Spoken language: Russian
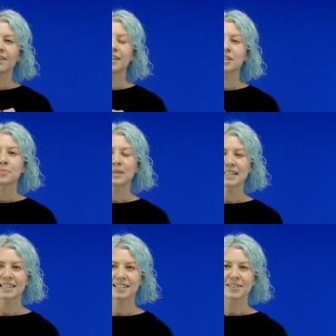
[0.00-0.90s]

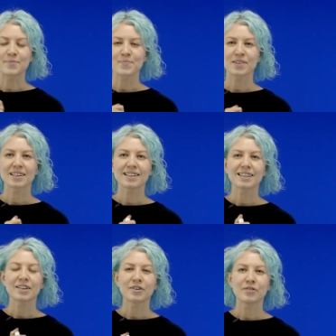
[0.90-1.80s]
Смотрите,
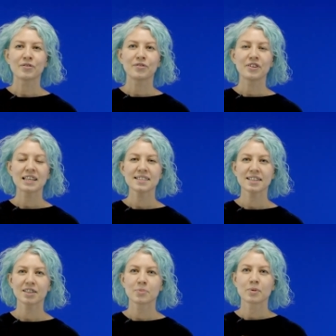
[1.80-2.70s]
весь
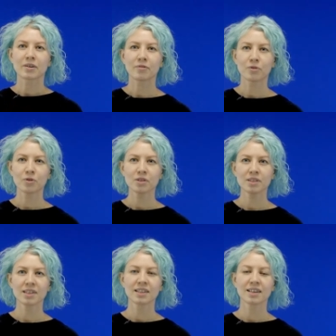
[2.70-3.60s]
этот марафон
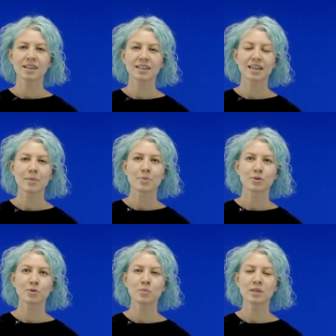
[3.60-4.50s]
я
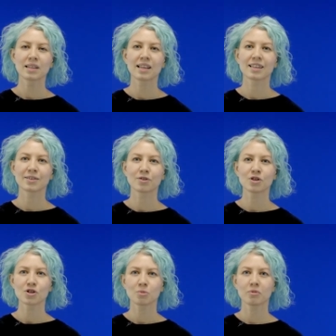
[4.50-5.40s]
придумала для того,
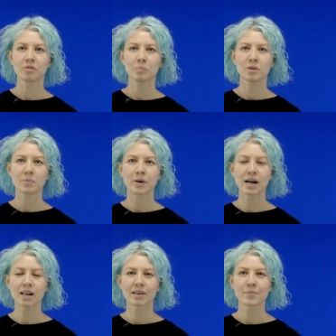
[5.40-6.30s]
чтобы вы
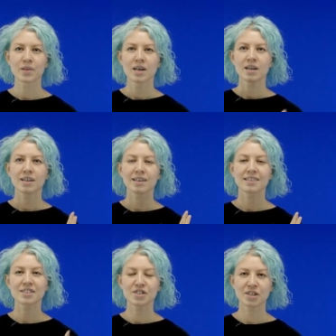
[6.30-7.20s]
понимали,
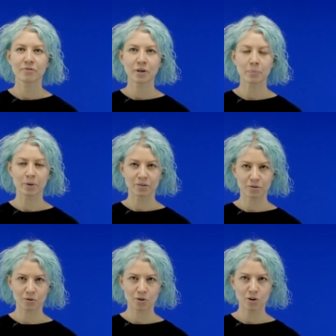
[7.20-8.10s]
зачем вам
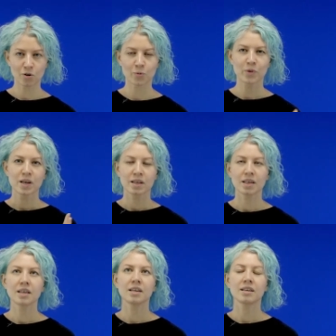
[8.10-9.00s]
портфолио
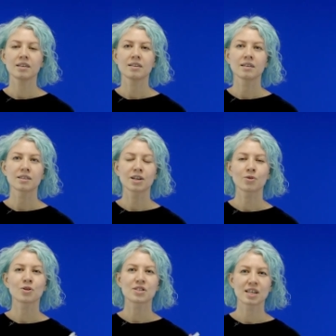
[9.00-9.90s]
и к
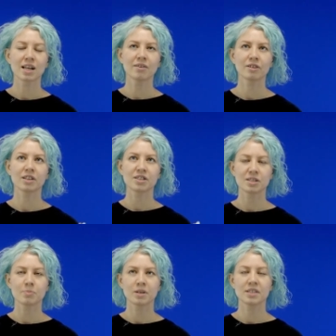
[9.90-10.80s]
какой цели вы
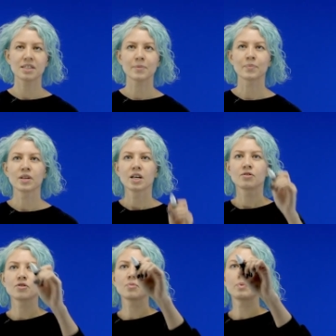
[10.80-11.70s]
хотите прийти.
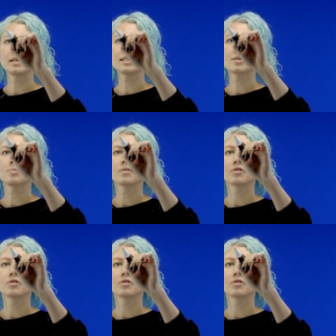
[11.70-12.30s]
То есть, в принципе, вот